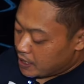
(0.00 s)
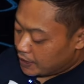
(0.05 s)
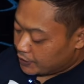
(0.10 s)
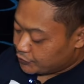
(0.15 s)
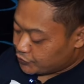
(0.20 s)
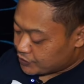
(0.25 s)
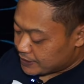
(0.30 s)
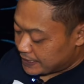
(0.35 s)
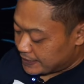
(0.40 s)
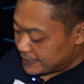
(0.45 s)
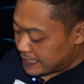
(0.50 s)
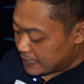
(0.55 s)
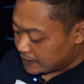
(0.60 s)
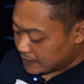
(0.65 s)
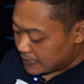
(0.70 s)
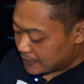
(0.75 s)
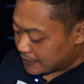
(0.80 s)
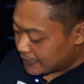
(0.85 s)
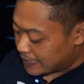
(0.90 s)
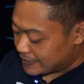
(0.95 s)
Itu saya lihat
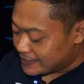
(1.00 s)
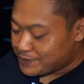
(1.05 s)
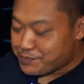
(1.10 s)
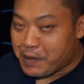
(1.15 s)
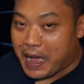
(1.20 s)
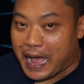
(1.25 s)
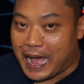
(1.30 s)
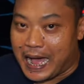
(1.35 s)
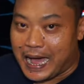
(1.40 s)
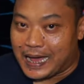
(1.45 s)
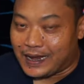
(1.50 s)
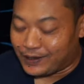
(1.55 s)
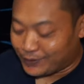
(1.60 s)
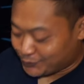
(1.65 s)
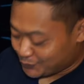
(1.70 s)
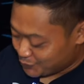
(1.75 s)
harganya mahal